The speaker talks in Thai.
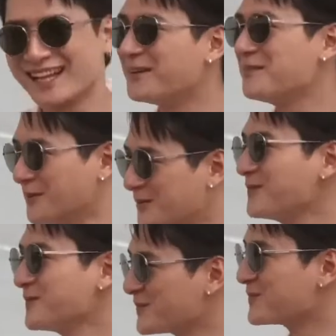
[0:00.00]
ครับผม
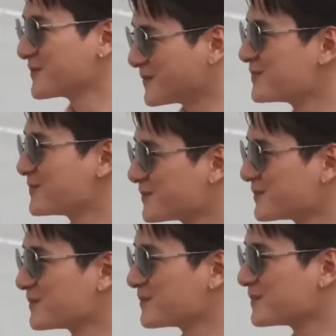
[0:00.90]
โอเค
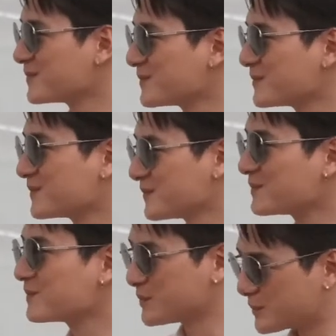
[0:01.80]
ก็สุดท้ายก็ฝา
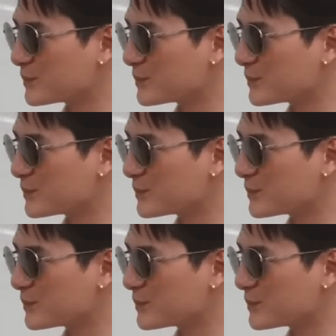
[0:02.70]
ก